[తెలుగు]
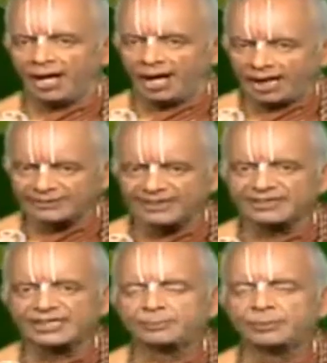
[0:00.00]
ఆ
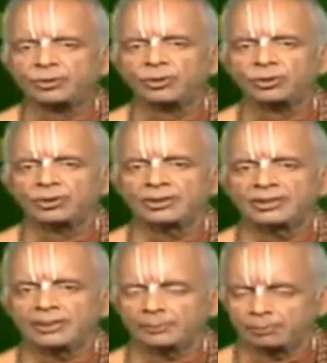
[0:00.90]
సందర్భంలో
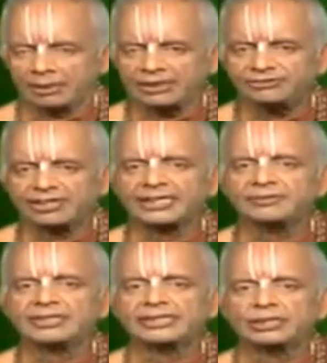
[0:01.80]

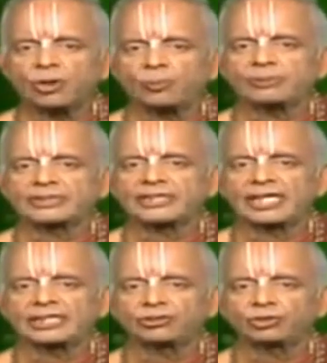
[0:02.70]
బలిచక్రవర్తి
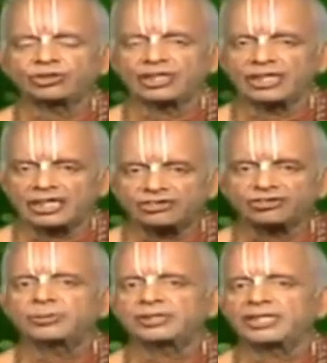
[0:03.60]
గొప్పతనాన్ని చూచిన
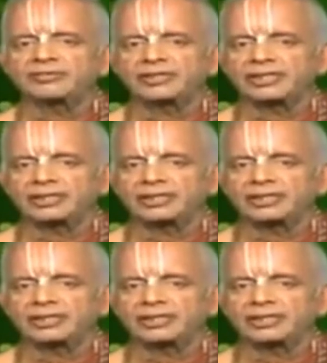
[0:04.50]
లక్ష్మీదేవి